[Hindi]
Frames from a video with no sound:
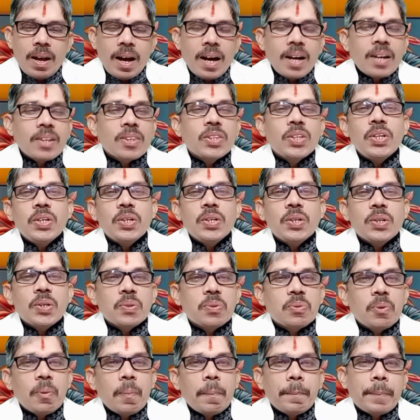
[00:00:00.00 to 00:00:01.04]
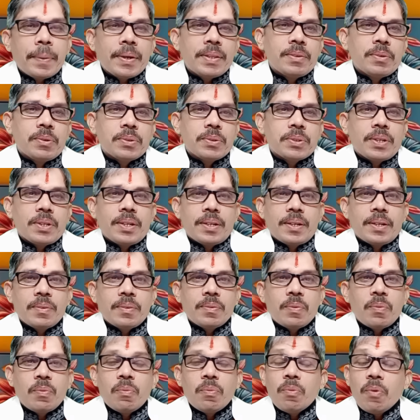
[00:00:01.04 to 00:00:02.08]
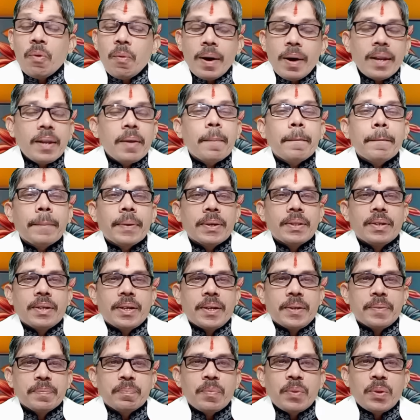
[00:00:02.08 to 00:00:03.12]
अर्थी के दो पद होते हैं वो वाले पद हैं